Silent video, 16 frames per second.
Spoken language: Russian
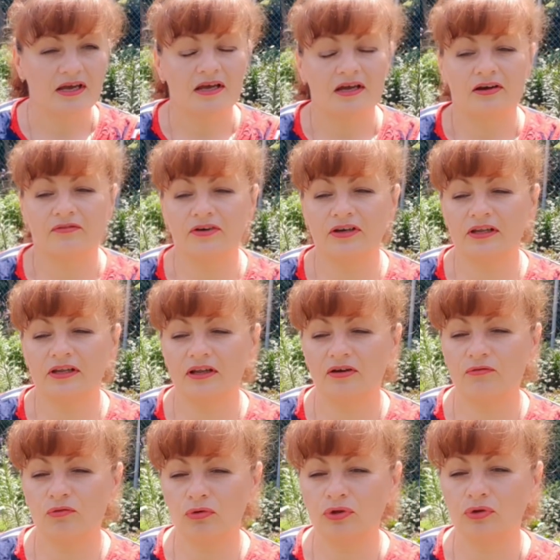Вылила
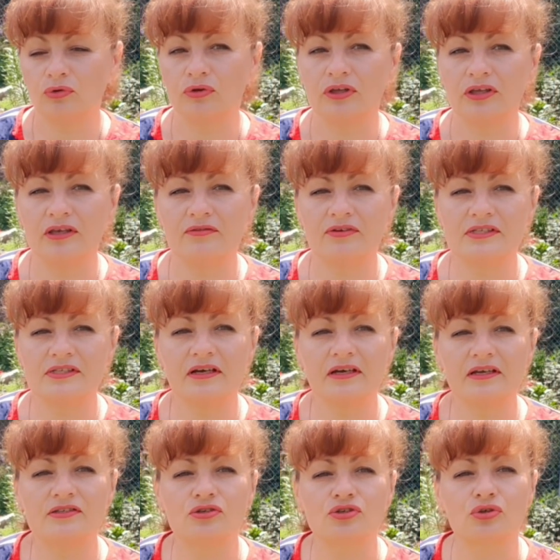воду, и вы
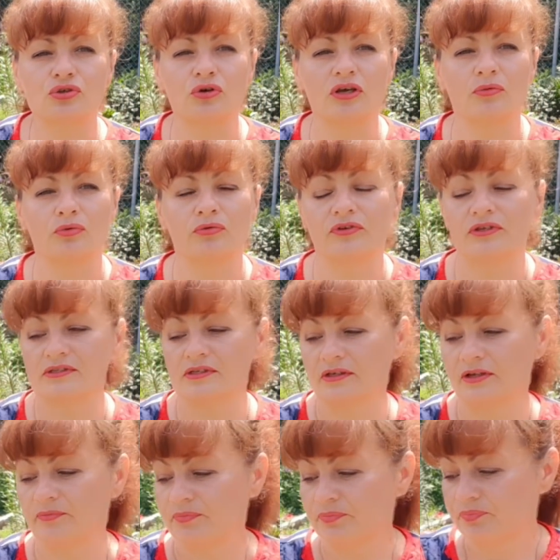знаете, что я
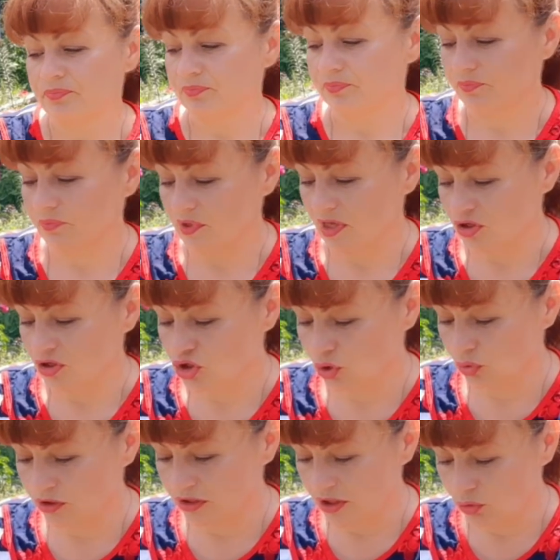увидела?
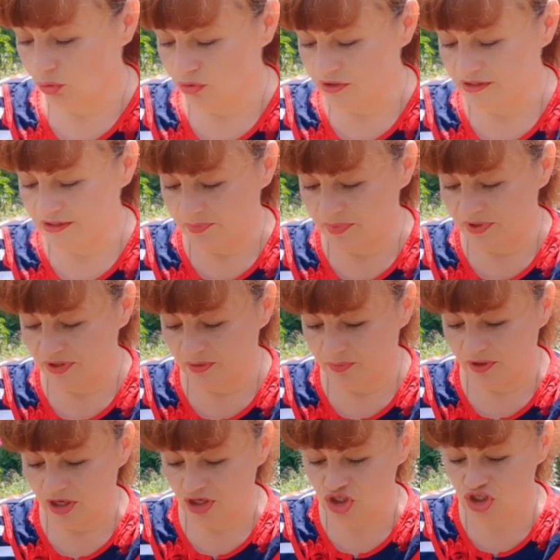Что до такой степени
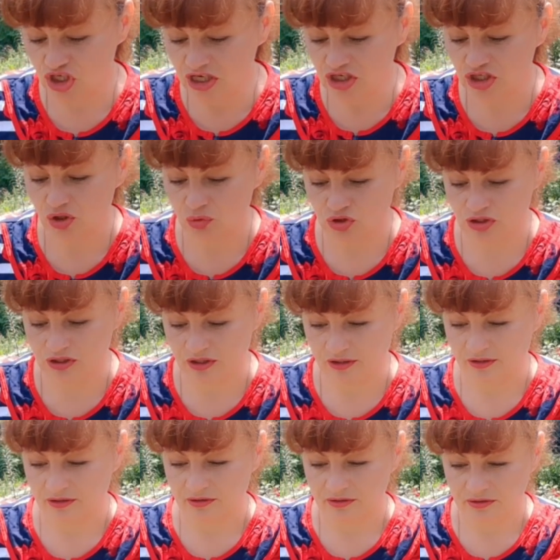была жижа
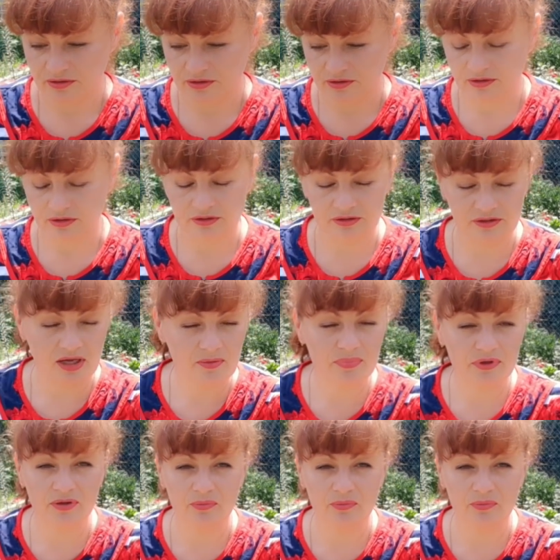уже, э, там было